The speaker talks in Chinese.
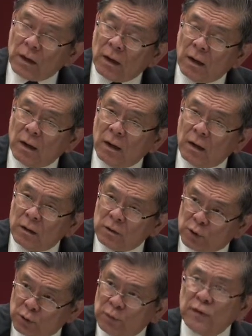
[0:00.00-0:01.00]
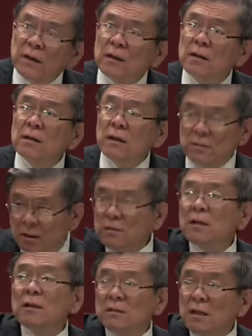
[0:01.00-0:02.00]
啊，职分啊，这
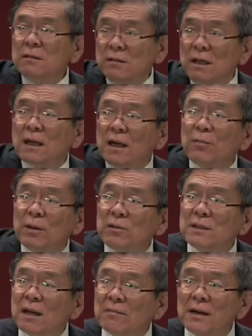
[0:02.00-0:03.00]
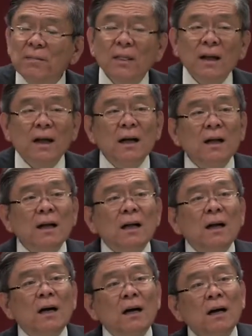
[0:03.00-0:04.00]
这个在《解克阿密有讲嘛，啊
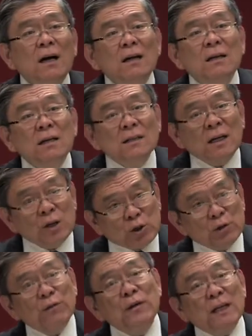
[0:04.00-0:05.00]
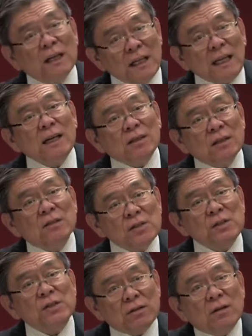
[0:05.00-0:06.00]
啊，他的职分和一人
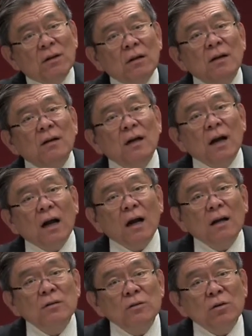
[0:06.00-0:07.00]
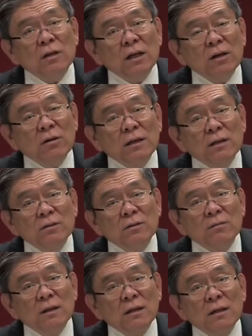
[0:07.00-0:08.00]
死，啊，救了耶和华的子
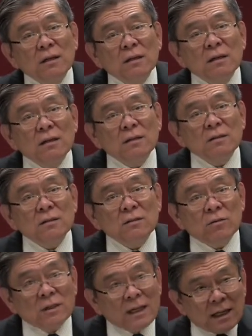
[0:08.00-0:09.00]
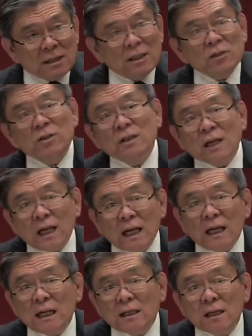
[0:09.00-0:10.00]
民，从这两件事情来
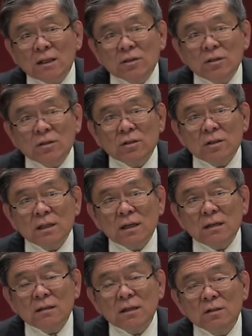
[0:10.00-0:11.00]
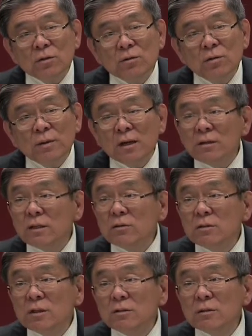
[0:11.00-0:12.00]
看，他是指向，他是预表耶稣
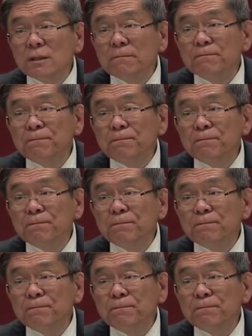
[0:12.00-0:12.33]
基督的。